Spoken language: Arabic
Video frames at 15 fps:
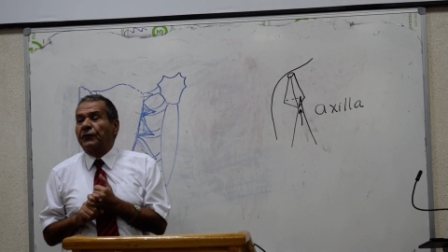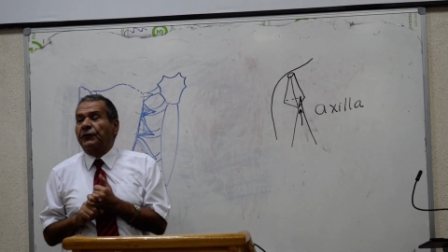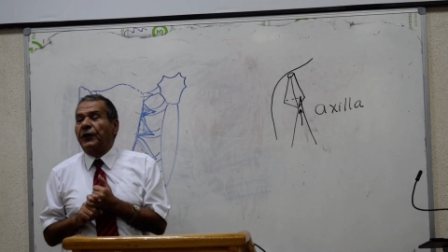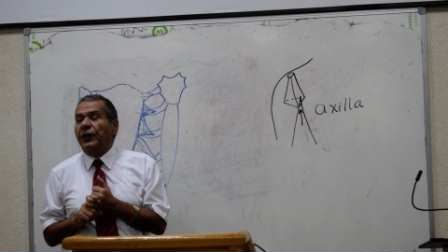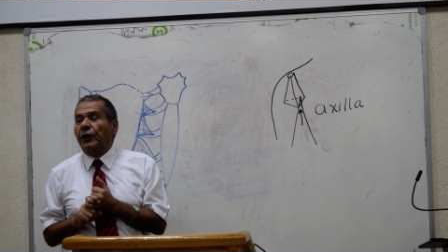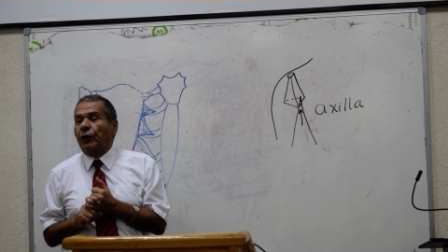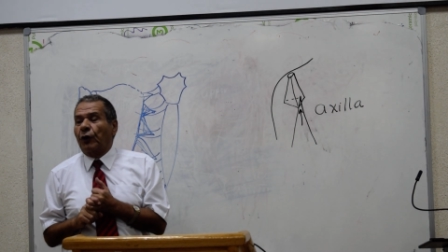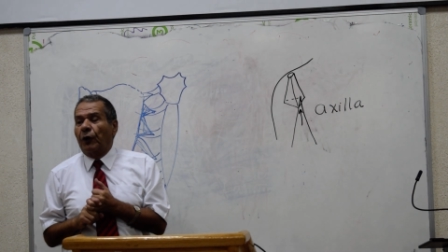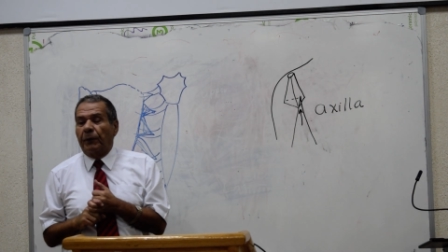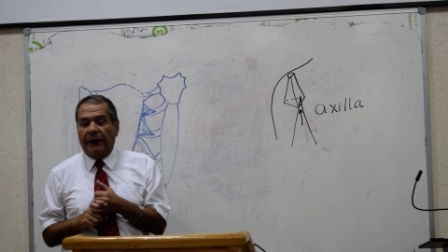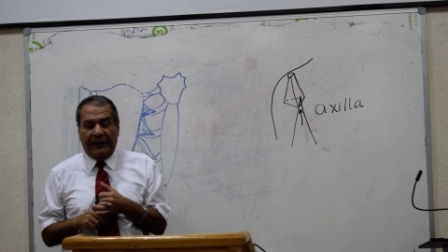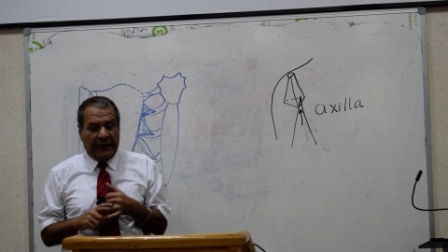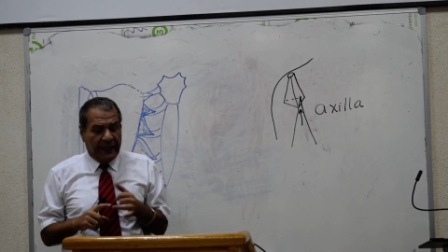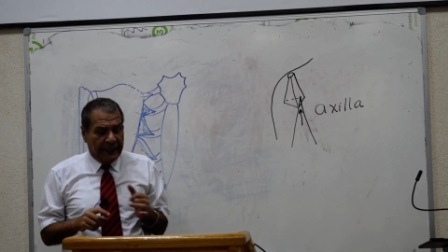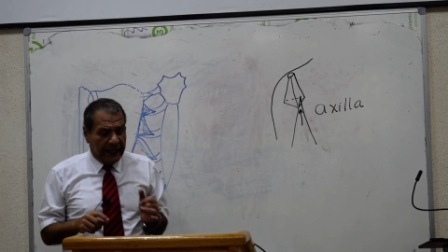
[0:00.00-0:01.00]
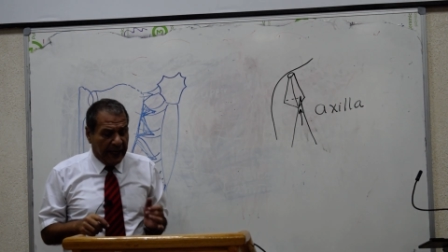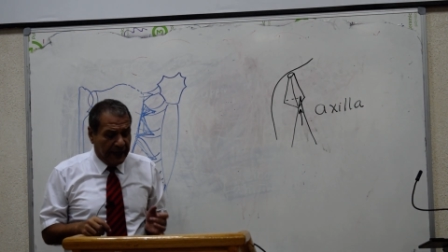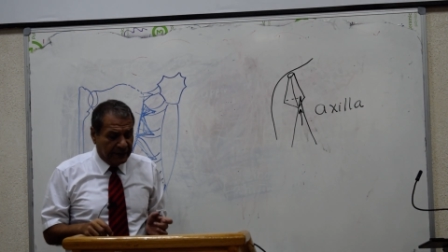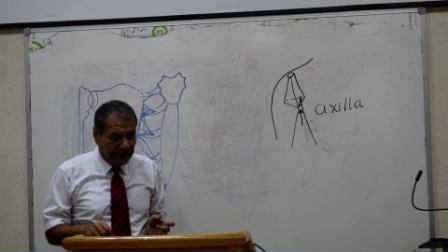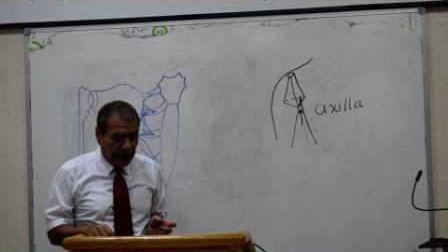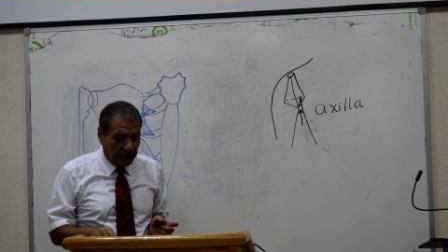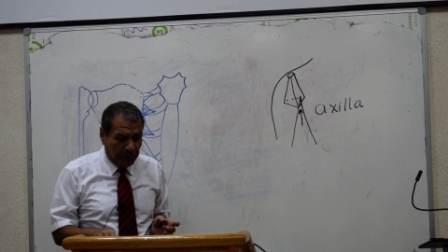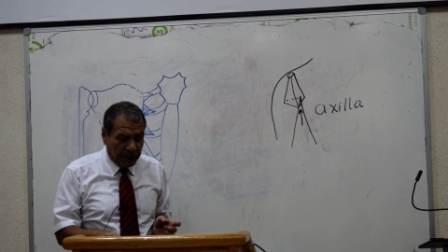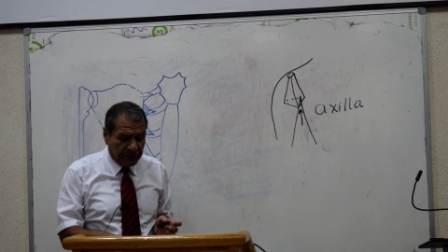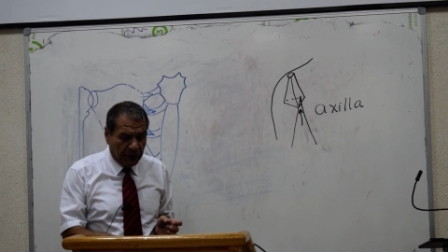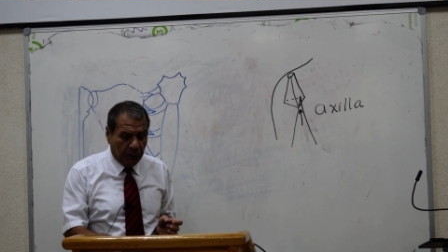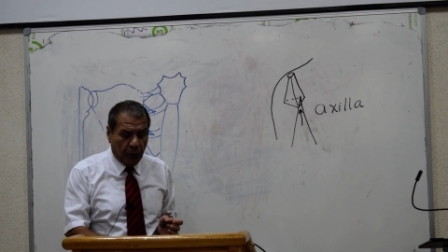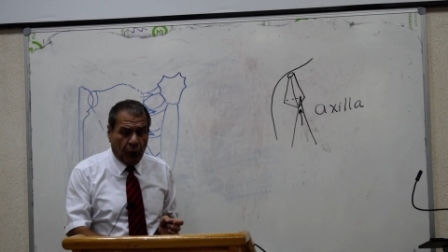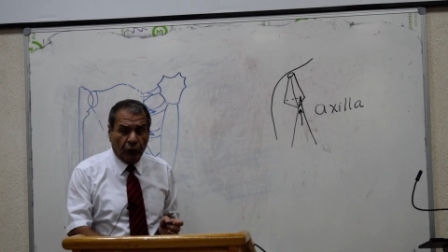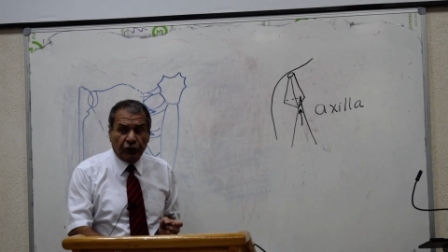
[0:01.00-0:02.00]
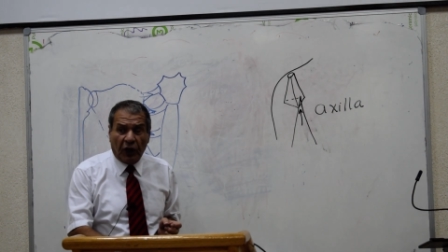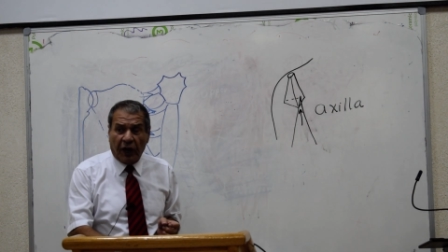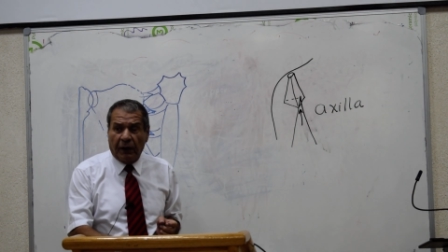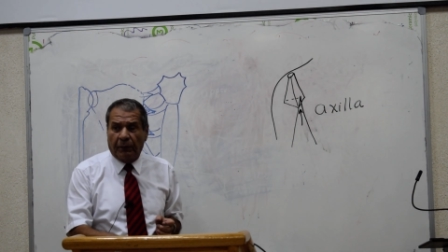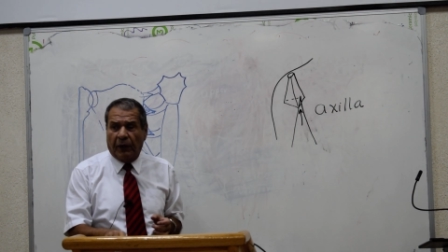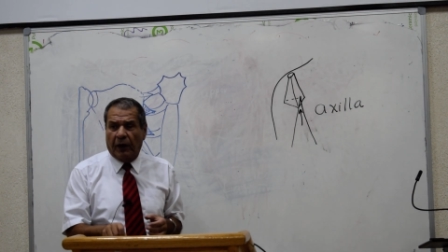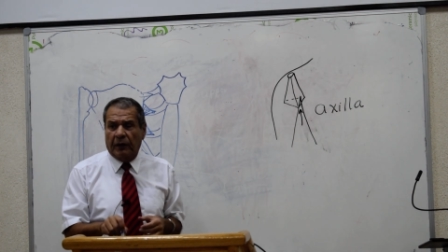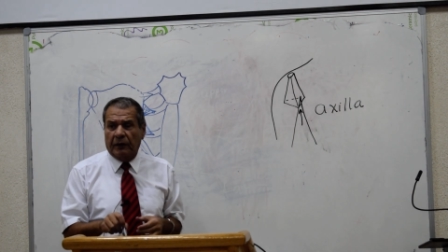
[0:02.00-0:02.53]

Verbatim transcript: فيري كومن لان هذه المصل محترمه